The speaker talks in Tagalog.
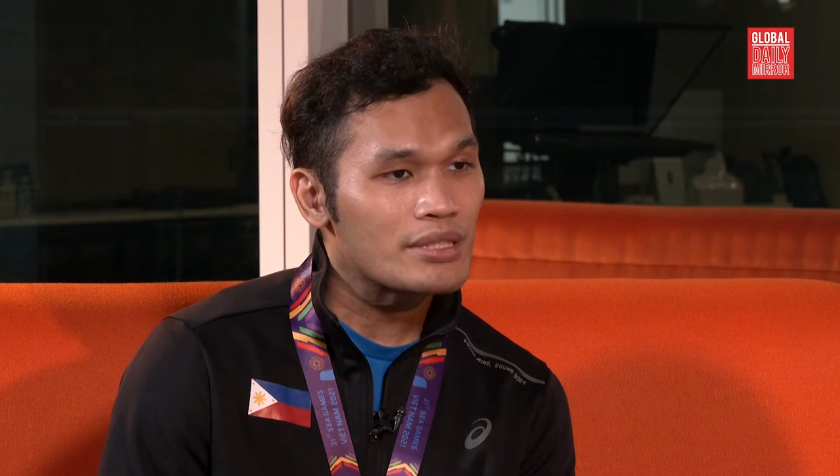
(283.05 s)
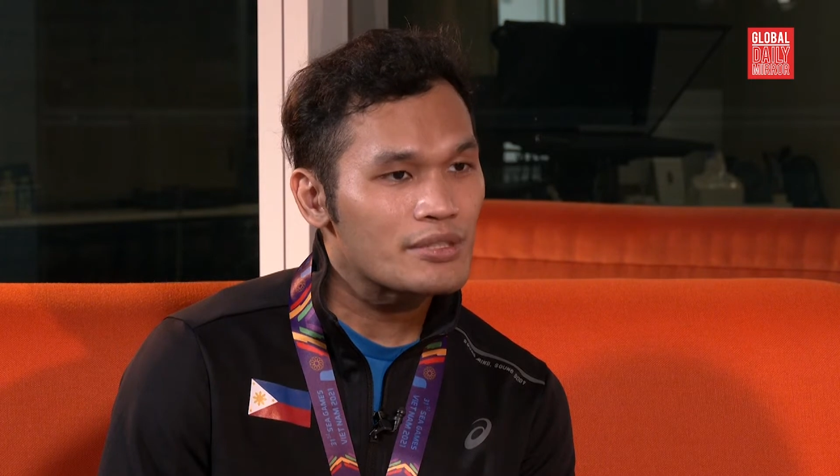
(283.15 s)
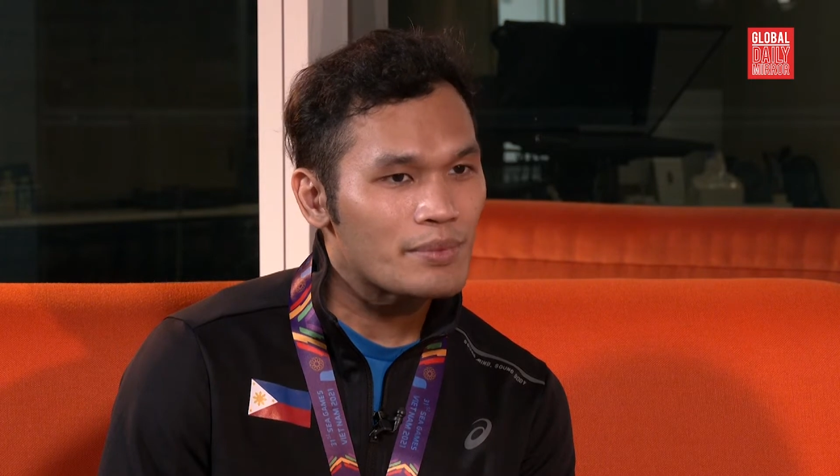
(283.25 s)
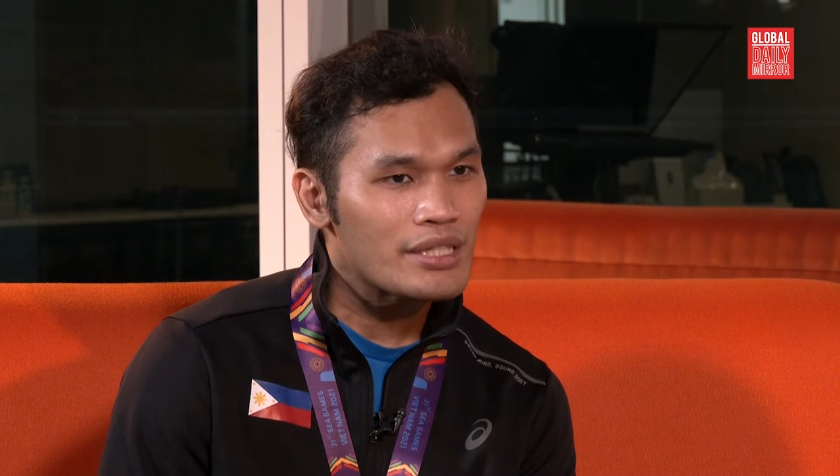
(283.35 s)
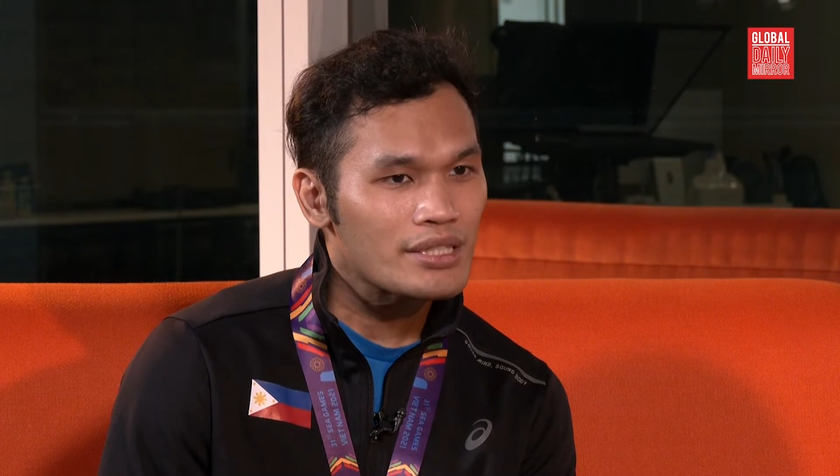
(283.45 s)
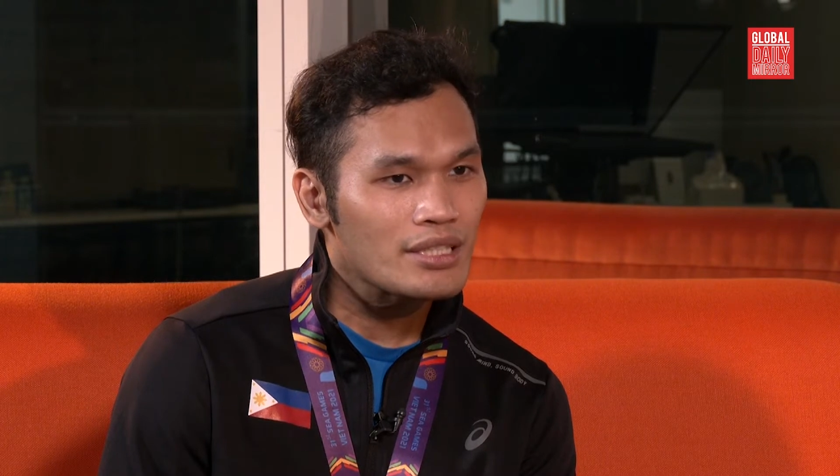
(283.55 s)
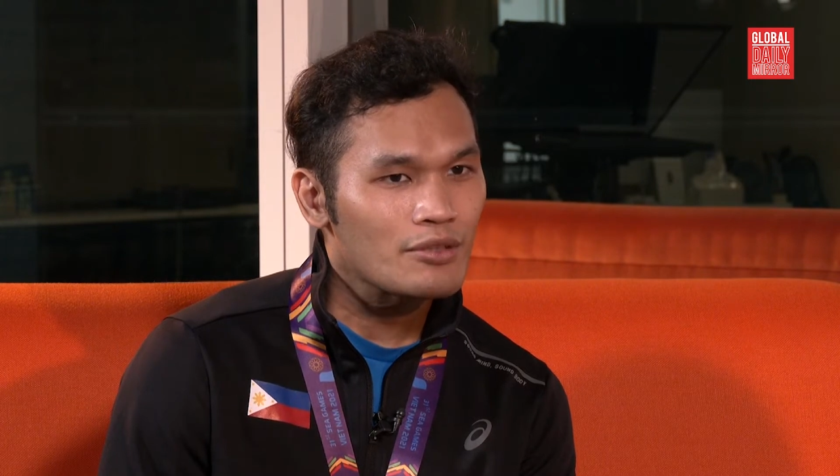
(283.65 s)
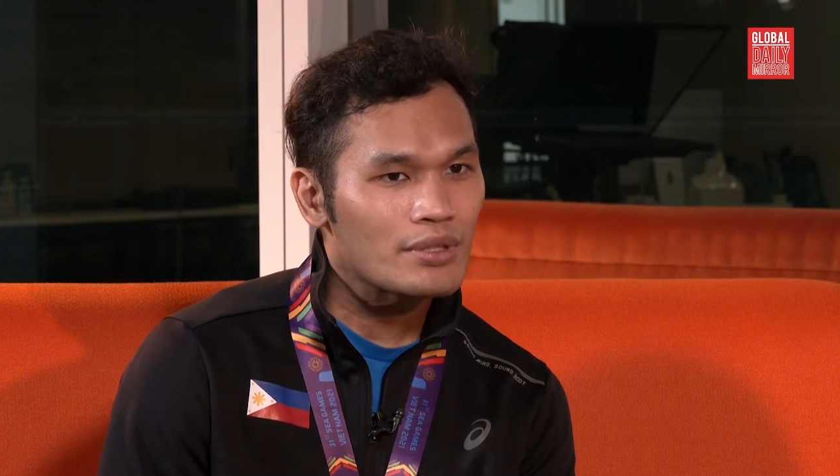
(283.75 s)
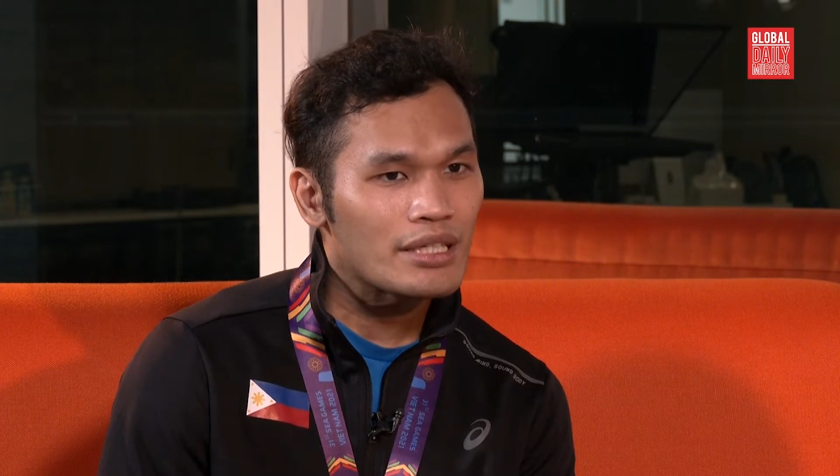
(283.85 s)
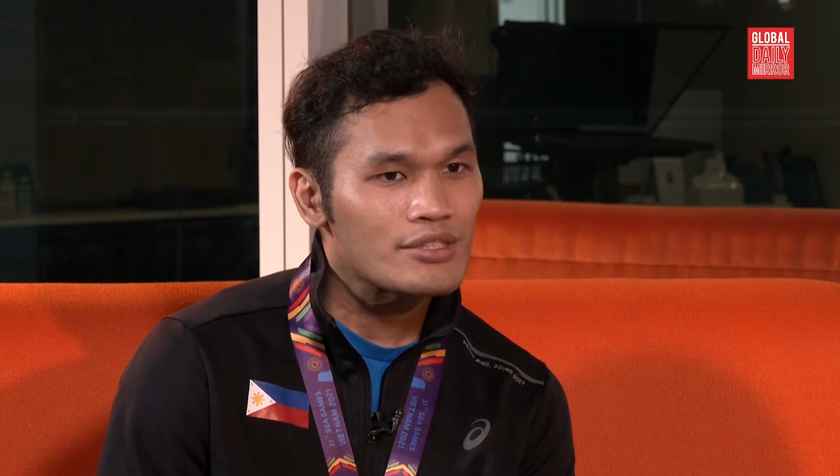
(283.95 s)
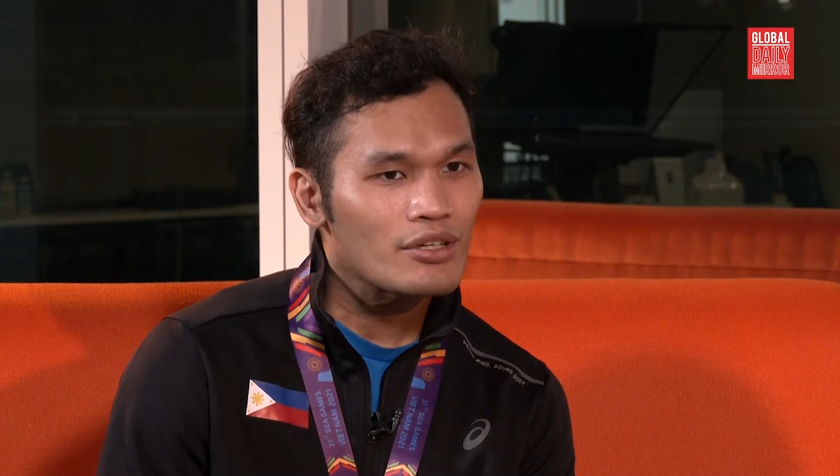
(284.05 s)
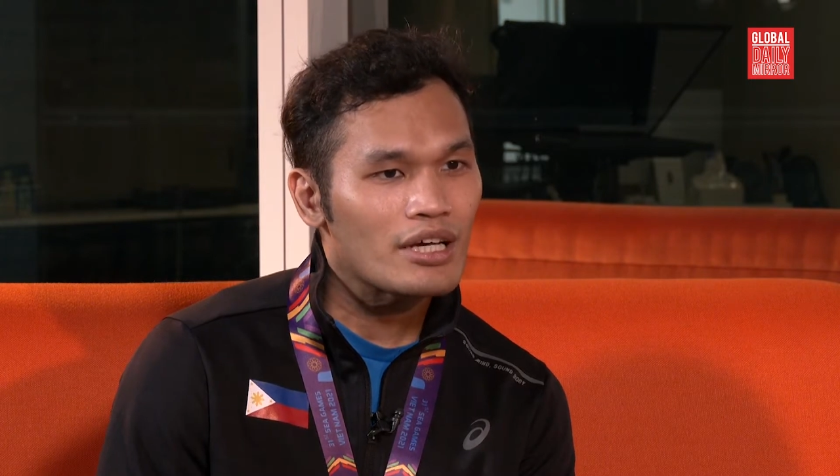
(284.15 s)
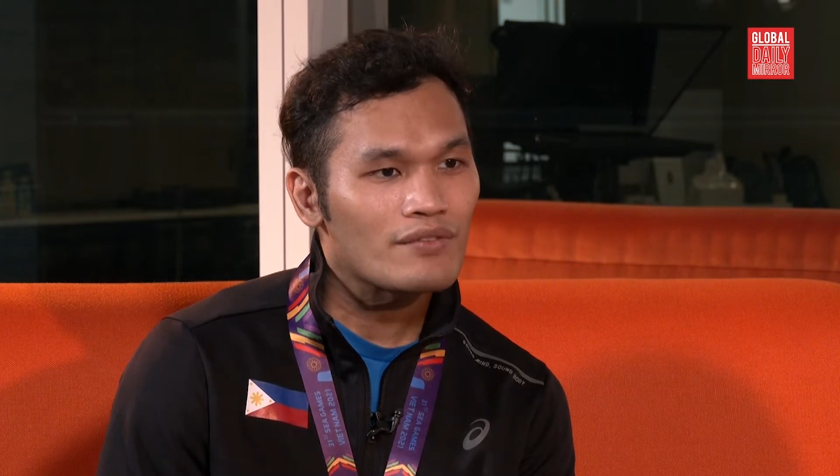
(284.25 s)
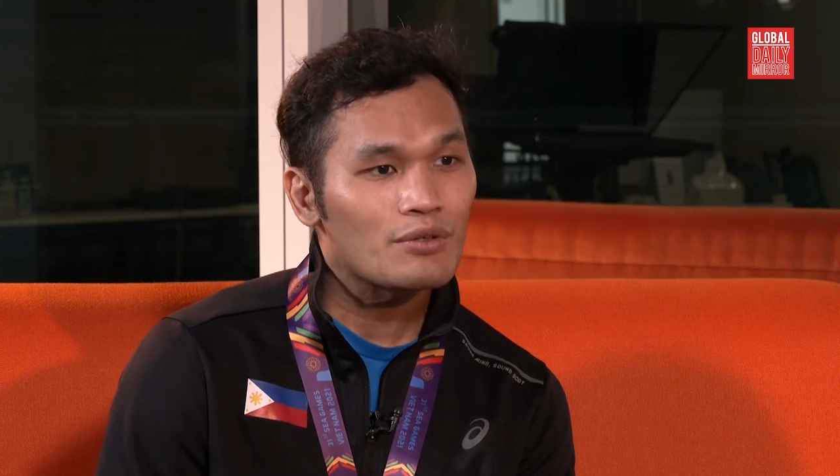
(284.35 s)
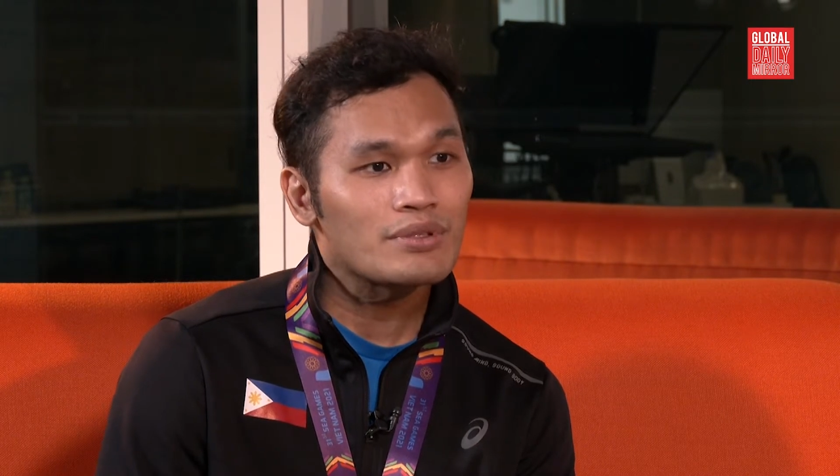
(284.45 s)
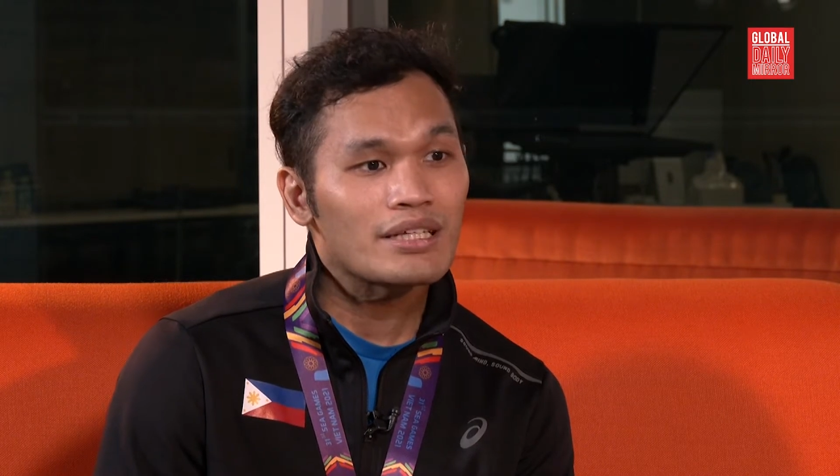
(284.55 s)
especially when I saw everyone